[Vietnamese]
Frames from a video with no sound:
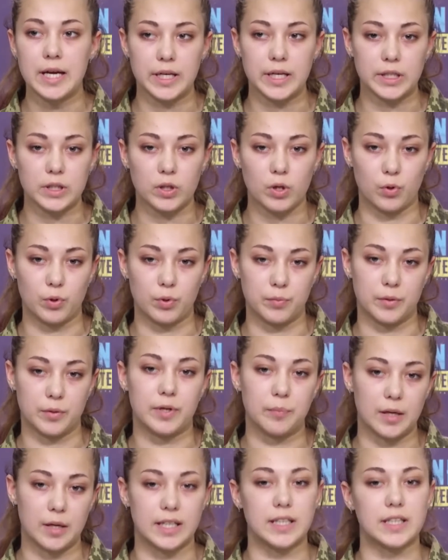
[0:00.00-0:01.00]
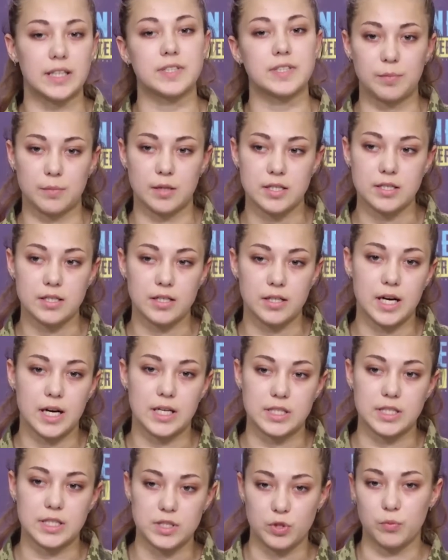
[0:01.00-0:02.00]
Tổng thiệt hại chiến đấu của quân
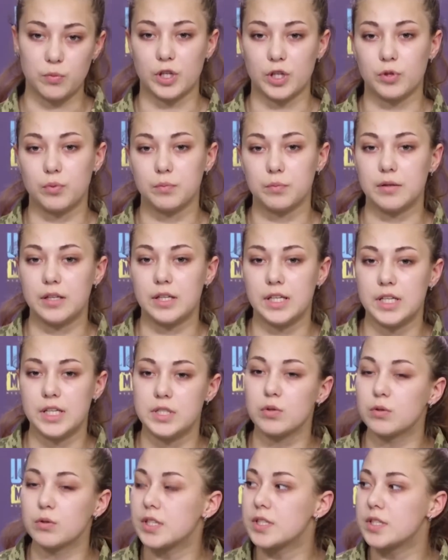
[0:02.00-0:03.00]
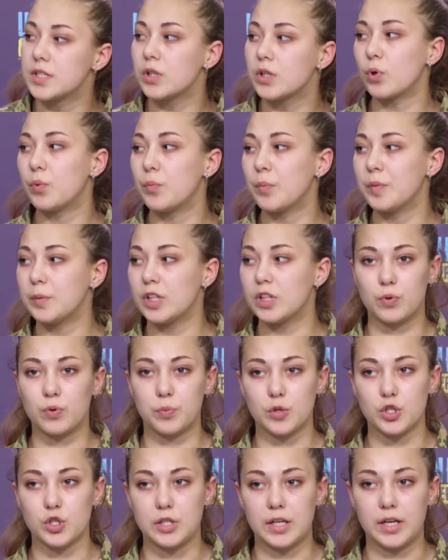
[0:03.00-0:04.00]
xâm lược cũng bao gồm hai nghìn tám trăm
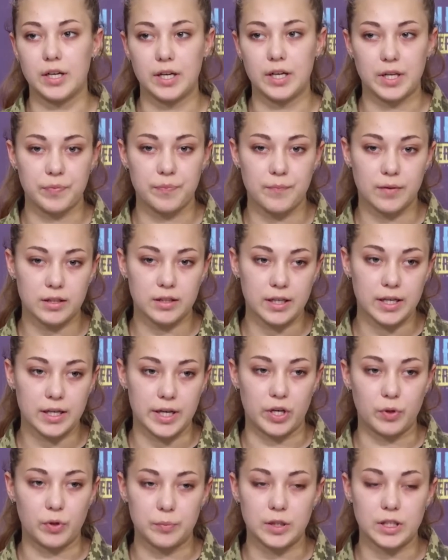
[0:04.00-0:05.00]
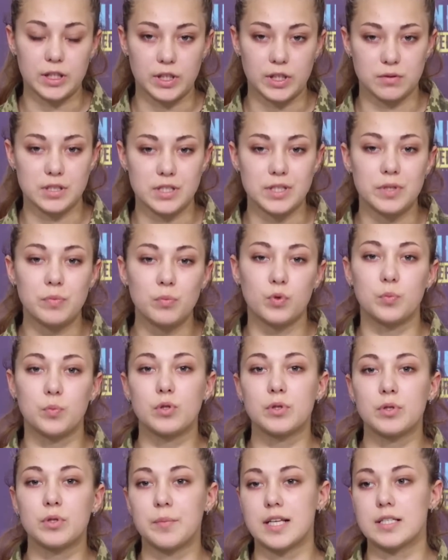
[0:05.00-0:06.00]
ba mươi tám xe tăng, năm nghìn bảy
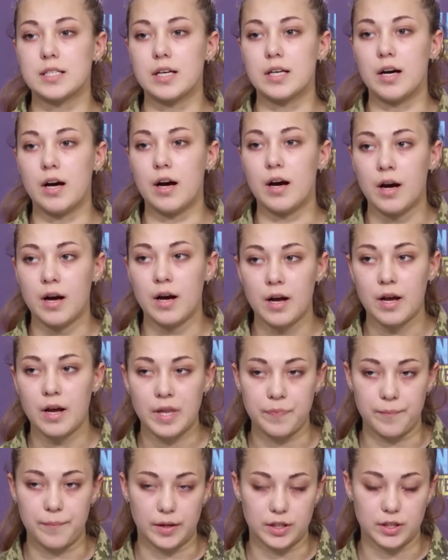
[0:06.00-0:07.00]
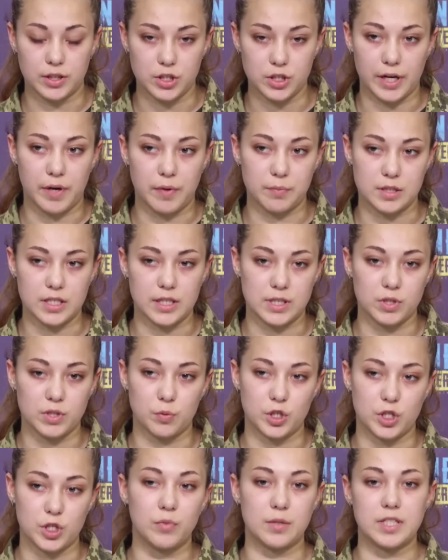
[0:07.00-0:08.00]
trăm ba mươi xe chiến đấu bọc thép,
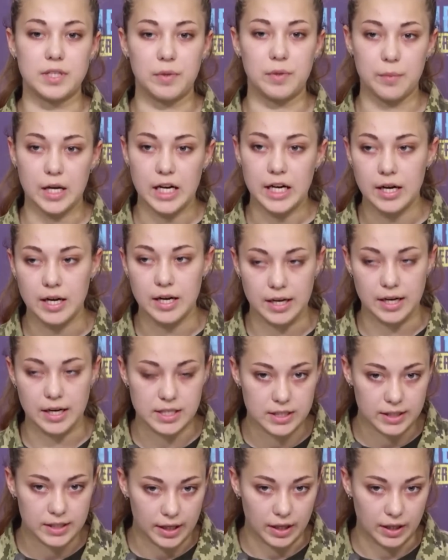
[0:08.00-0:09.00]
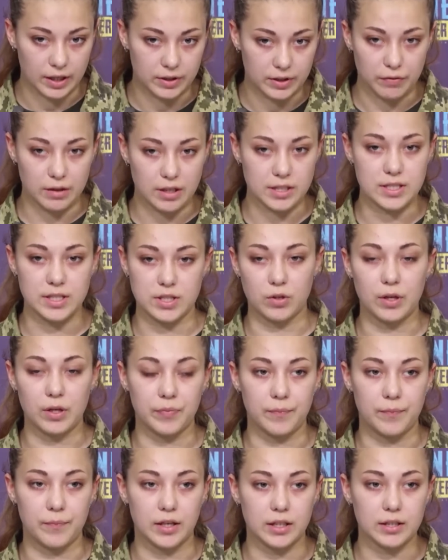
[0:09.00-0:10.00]
một nghìn tám trăm hai mươi chín hệ thống
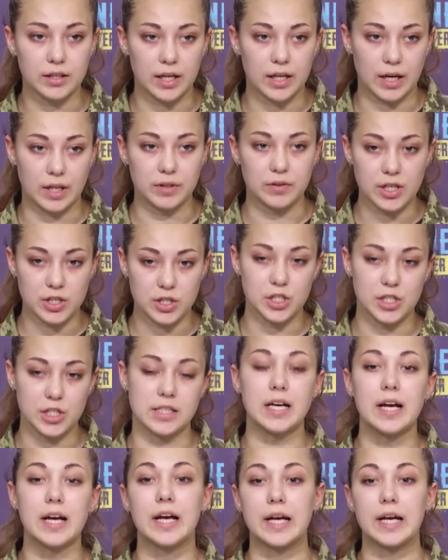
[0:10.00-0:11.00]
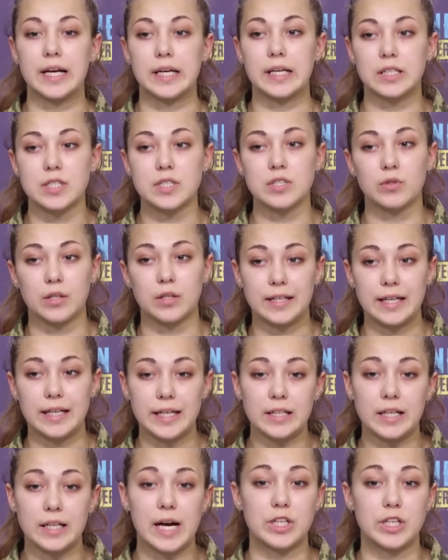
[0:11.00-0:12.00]
pháo, ba trăm chín mươi ba hệ thống
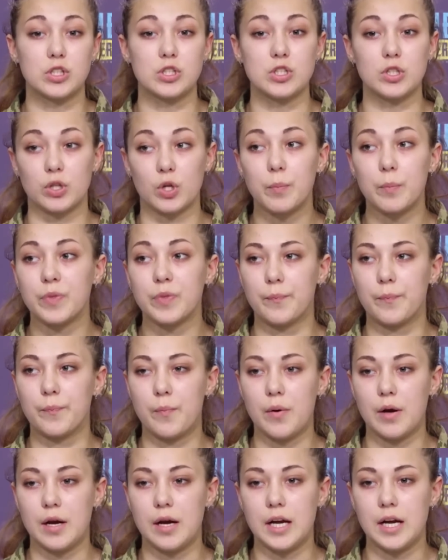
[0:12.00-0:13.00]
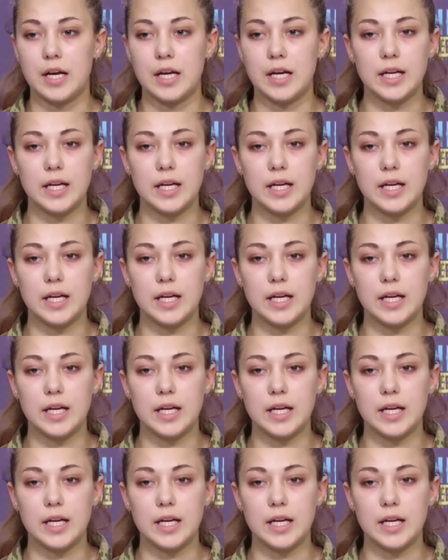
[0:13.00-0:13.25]
hỏa tiễn phóng hàng loạt,